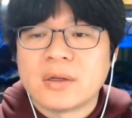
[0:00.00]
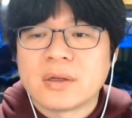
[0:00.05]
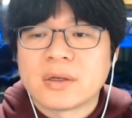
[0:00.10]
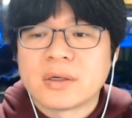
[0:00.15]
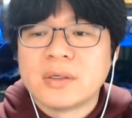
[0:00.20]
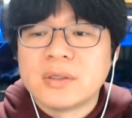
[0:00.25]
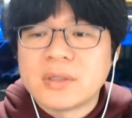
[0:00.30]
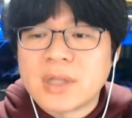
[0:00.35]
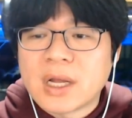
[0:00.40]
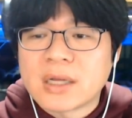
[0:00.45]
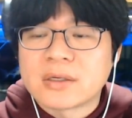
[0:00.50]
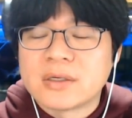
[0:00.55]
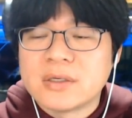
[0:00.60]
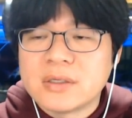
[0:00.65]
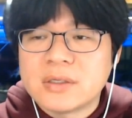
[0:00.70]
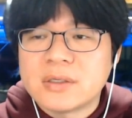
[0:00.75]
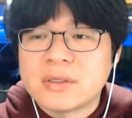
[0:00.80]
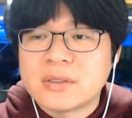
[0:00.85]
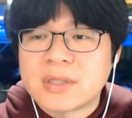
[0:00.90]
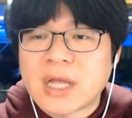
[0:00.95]
그,
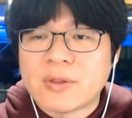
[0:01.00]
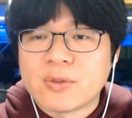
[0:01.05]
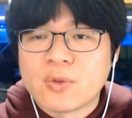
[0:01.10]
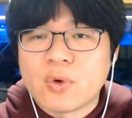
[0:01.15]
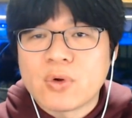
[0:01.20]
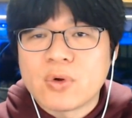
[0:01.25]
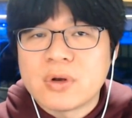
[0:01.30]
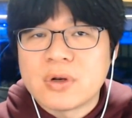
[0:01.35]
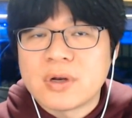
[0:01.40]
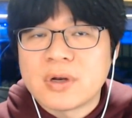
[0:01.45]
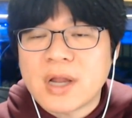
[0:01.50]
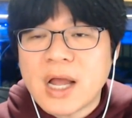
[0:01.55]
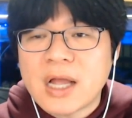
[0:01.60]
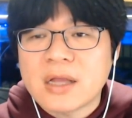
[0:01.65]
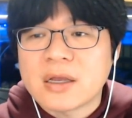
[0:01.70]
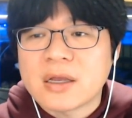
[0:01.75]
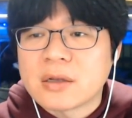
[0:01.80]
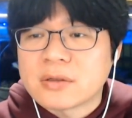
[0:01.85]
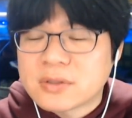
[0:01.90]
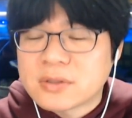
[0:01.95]
그 난동을 하,
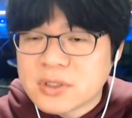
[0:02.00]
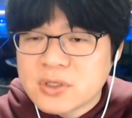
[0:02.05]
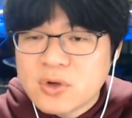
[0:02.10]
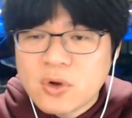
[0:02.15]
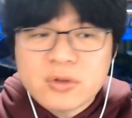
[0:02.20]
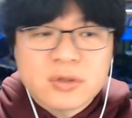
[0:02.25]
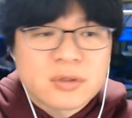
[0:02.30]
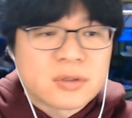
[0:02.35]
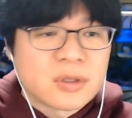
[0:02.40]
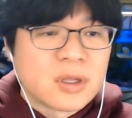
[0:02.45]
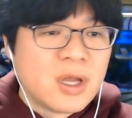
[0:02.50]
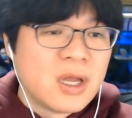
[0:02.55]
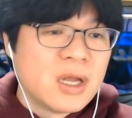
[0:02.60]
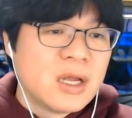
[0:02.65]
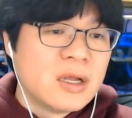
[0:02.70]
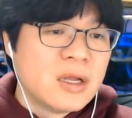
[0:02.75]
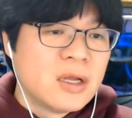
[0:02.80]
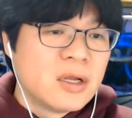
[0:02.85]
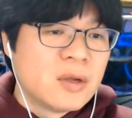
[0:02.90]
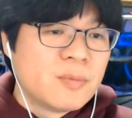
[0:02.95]
그러니까 이거는
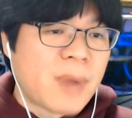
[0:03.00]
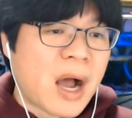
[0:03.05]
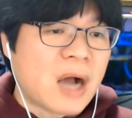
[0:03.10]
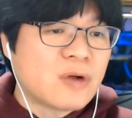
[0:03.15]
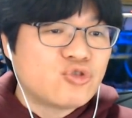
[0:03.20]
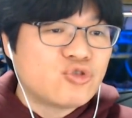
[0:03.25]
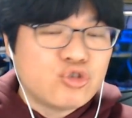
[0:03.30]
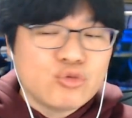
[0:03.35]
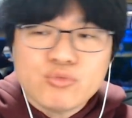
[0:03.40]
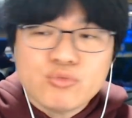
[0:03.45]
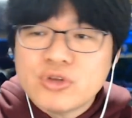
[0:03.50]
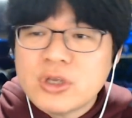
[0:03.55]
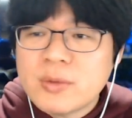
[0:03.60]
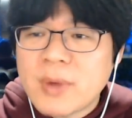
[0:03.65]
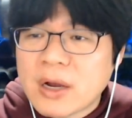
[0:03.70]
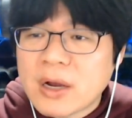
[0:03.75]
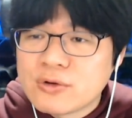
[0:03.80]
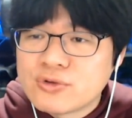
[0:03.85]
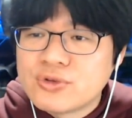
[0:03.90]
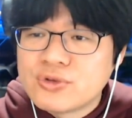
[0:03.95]
막 충분히
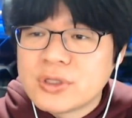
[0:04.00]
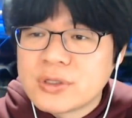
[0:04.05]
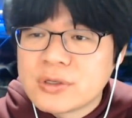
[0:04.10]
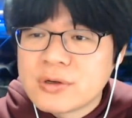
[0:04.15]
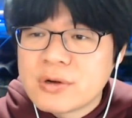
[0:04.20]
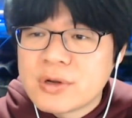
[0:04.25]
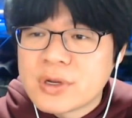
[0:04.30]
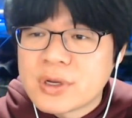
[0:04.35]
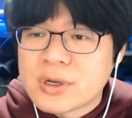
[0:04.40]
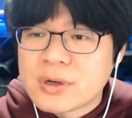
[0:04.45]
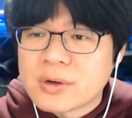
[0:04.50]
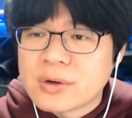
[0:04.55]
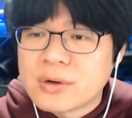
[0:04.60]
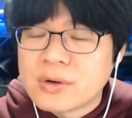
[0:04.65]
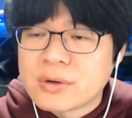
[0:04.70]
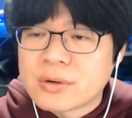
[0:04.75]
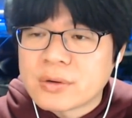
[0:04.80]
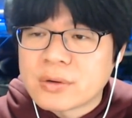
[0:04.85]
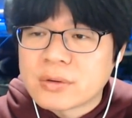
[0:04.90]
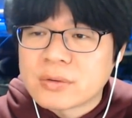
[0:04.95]
막을 수 있는
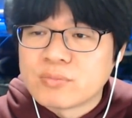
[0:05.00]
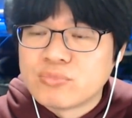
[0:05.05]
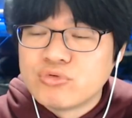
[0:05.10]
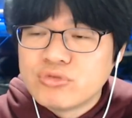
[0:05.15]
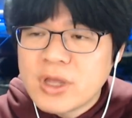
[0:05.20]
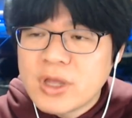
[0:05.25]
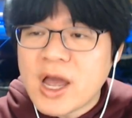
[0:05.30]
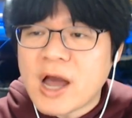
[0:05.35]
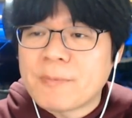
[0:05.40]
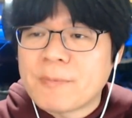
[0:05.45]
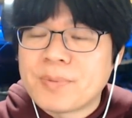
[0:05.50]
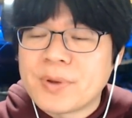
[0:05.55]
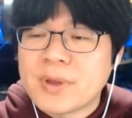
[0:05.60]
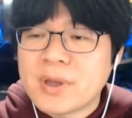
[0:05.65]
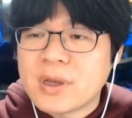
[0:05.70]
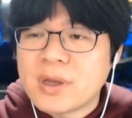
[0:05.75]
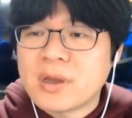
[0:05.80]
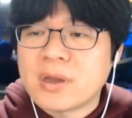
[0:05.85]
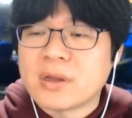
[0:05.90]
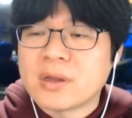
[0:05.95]
거예요. 무대
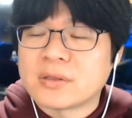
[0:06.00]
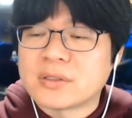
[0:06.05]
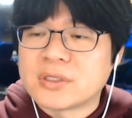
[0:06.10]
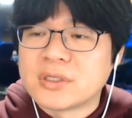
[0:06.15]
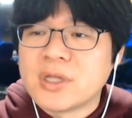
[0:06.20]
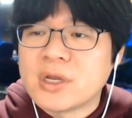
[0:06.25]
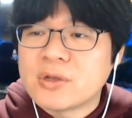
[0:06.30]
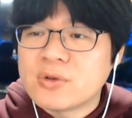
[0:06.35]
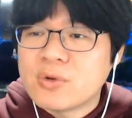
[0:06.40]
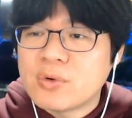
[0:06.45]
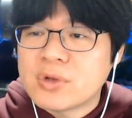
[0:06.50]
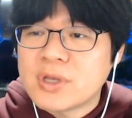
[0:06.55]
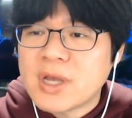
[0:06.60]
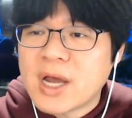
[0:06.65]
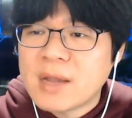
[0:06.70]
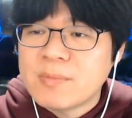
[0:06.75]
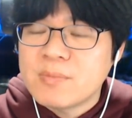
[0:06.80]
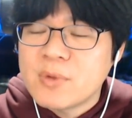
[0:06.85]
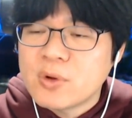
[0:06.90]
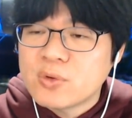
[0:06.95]
앞에 진행 요원이
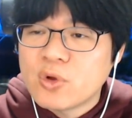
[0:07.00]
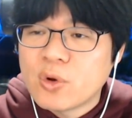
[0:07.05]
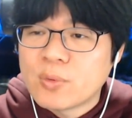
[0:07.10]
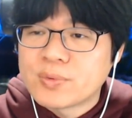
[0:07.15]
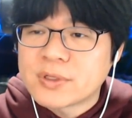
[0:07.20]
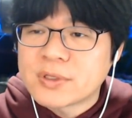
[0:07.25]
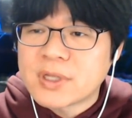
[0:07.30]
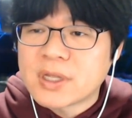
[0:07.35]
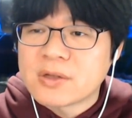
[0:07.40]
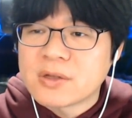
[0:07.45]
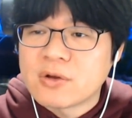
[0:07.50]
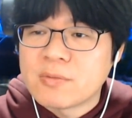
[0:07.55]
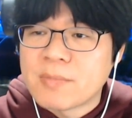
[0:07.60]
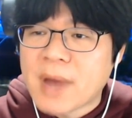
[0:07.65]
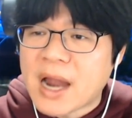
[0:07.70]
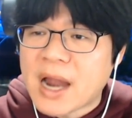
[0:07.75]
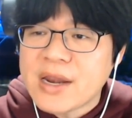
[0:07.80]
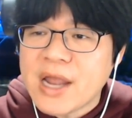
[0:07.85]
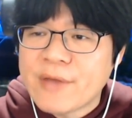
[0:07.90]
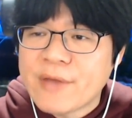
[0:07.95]
한 명도 없었다는 건
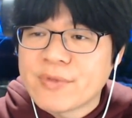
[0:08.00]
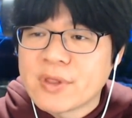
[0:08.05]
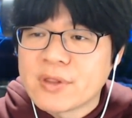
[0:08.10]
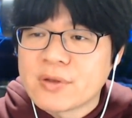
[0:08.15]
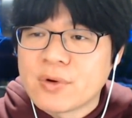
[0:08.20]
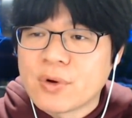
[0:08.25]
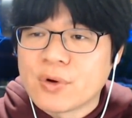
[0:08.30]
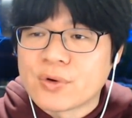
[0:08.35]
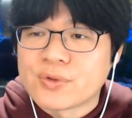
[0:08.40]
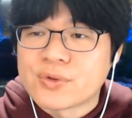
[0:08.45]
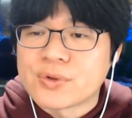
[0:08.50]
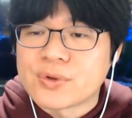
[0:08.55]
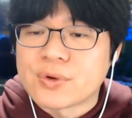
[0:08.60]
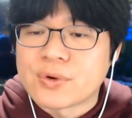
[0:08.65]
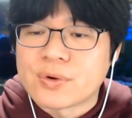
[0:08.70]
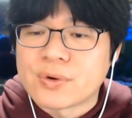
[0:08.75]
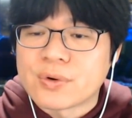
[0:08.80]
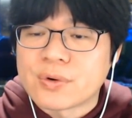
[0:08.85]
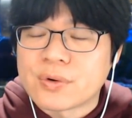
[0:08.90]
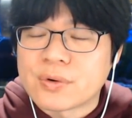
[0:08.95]
말이 안 되는
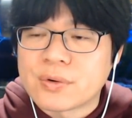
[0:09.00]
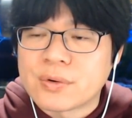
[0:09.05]
거거든요.